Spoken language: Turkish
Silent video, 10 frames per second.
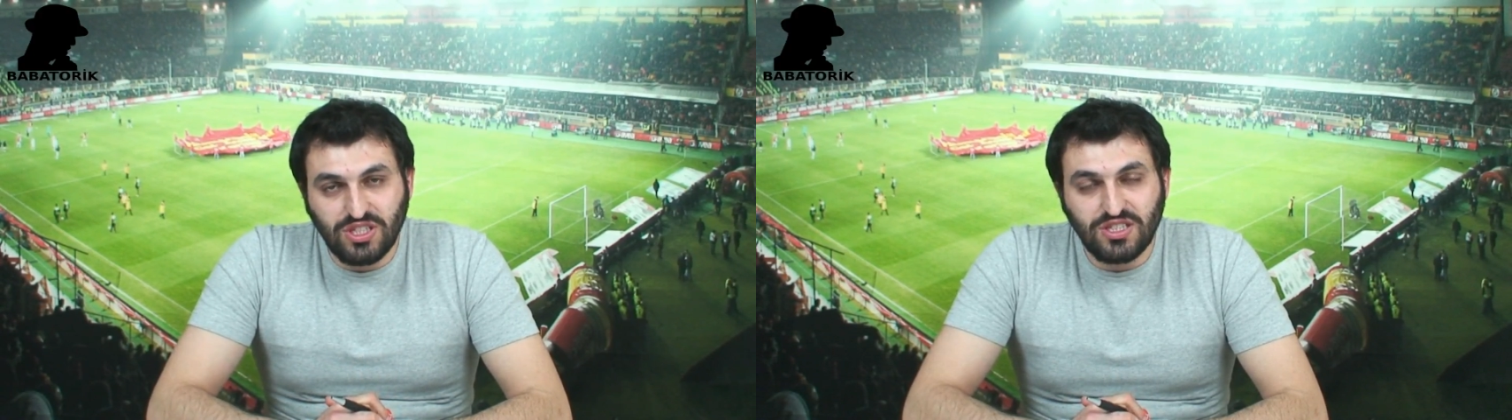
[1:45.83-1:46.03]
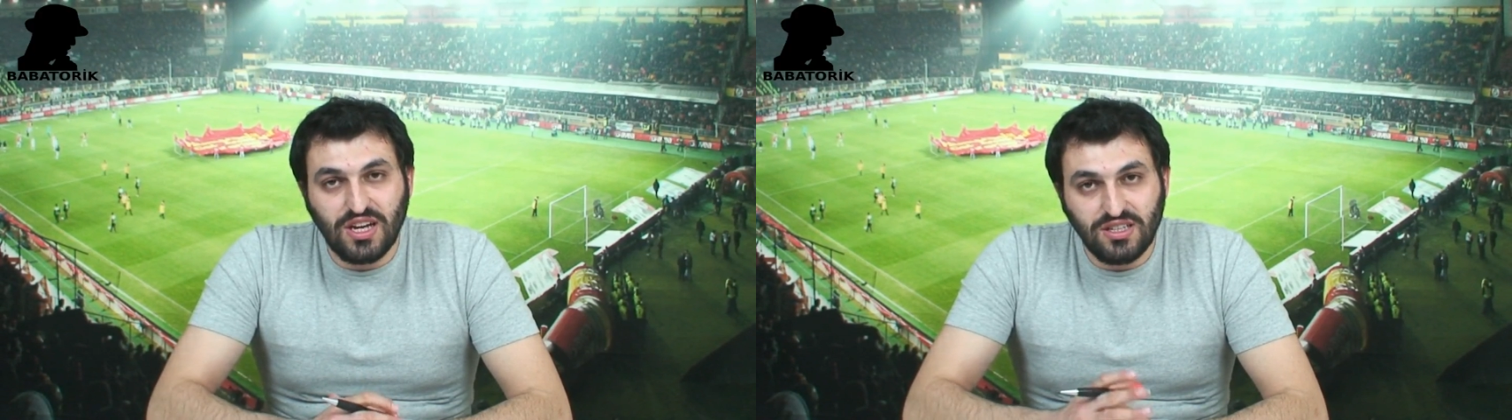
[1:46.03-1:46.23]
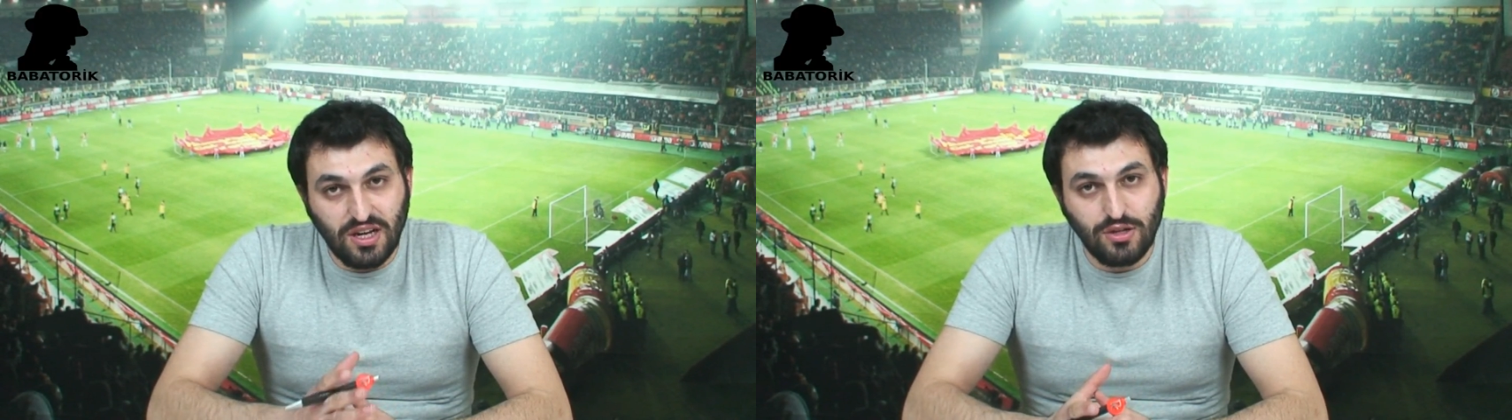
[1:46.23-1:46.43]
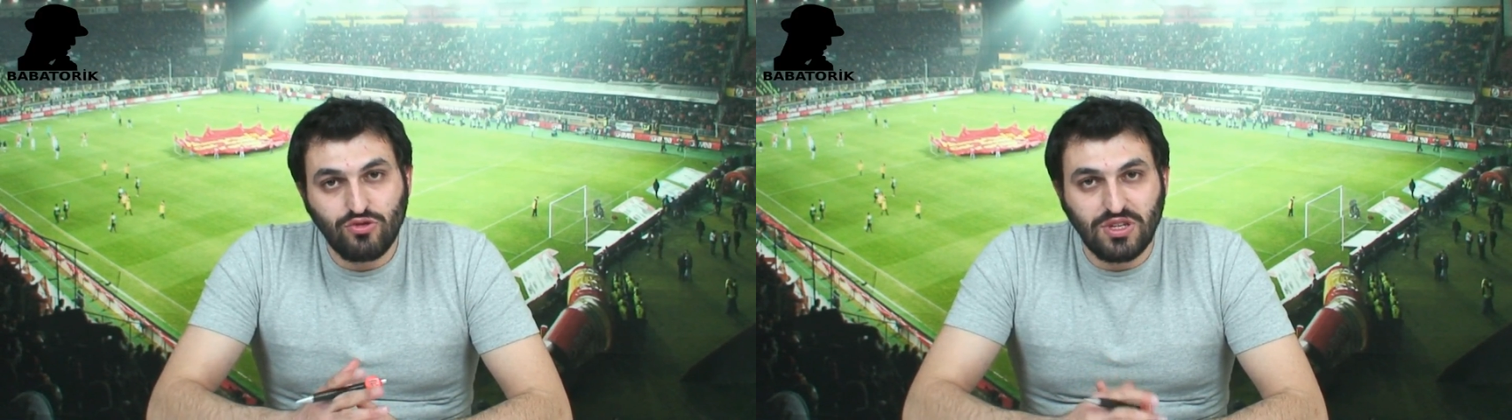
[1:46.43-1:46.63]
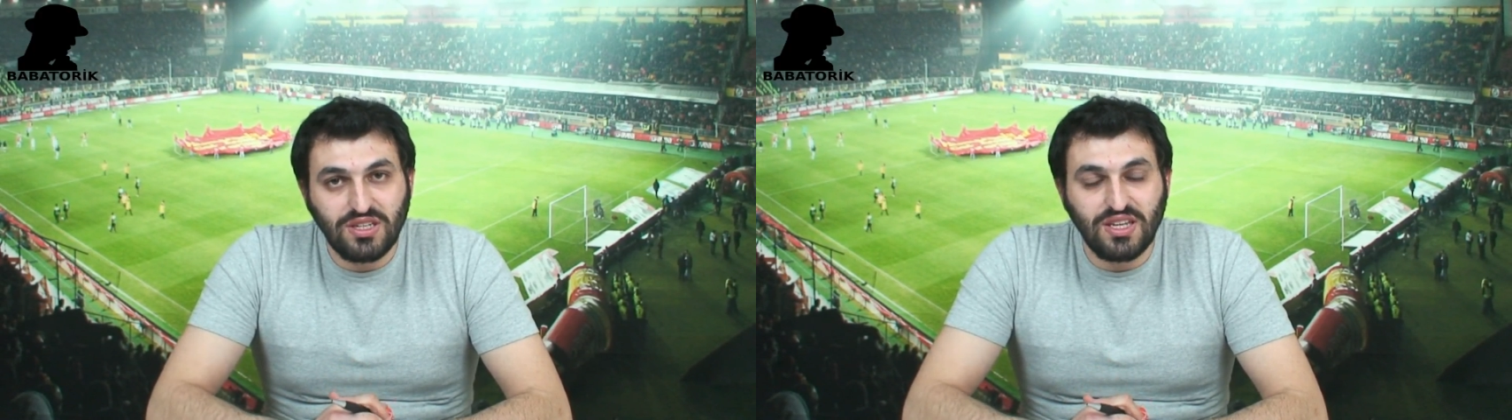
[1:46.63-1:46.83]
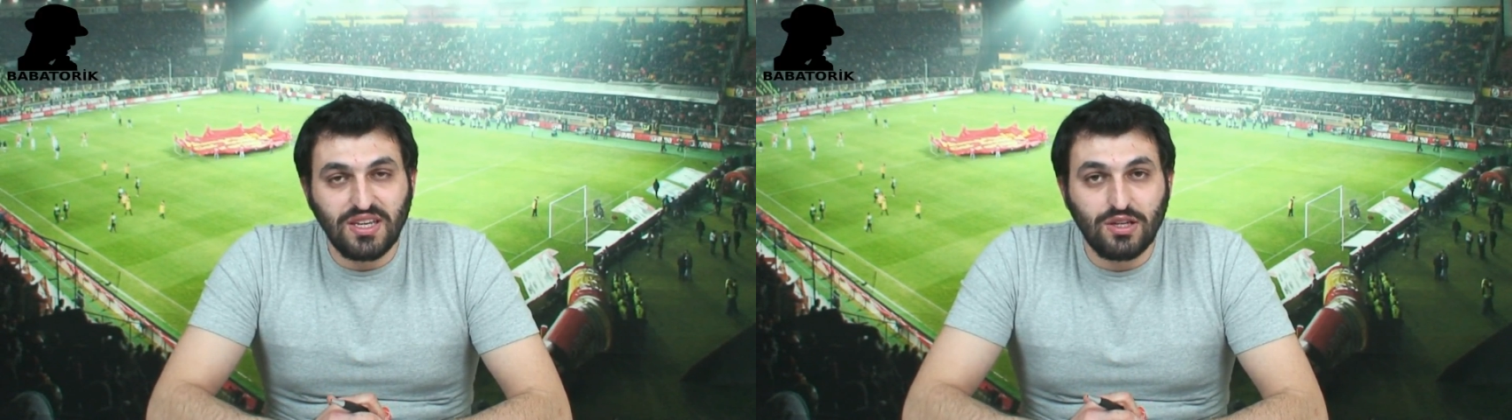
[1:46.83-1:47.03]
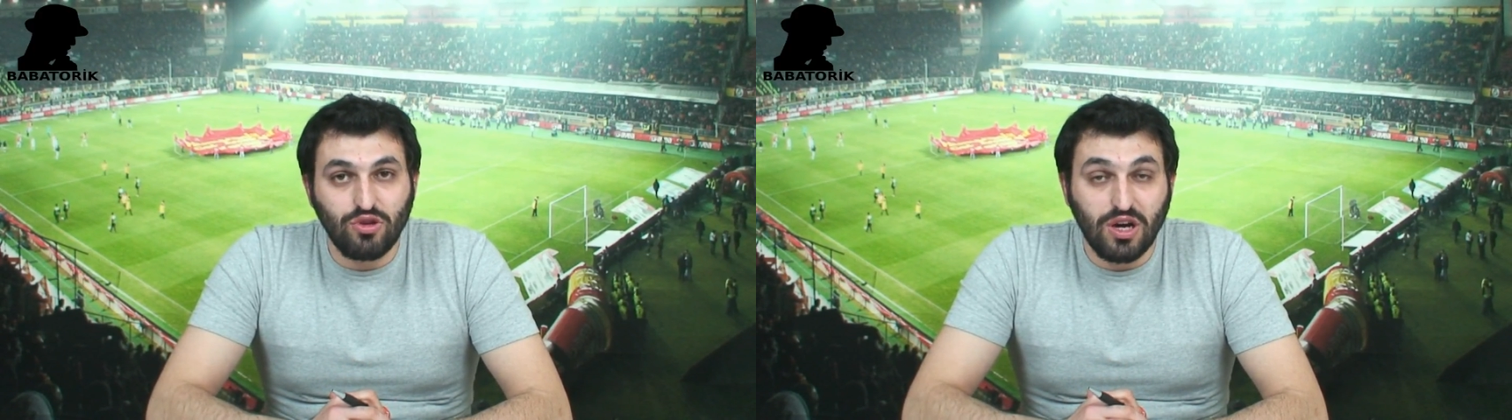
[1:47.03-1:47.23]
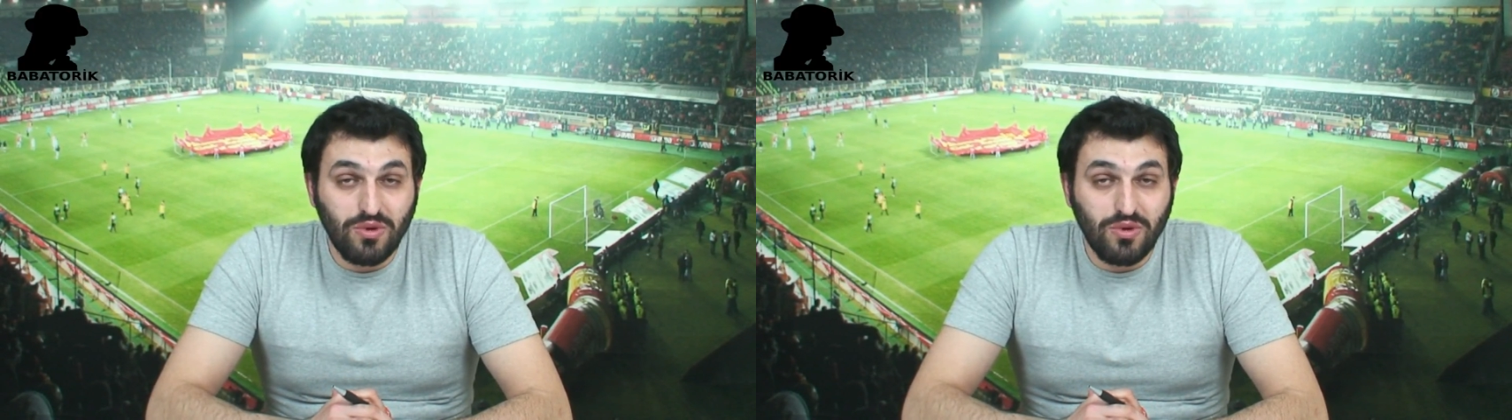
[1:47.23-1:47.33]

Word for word: İşler kağıt üzerinde iyi gidiyor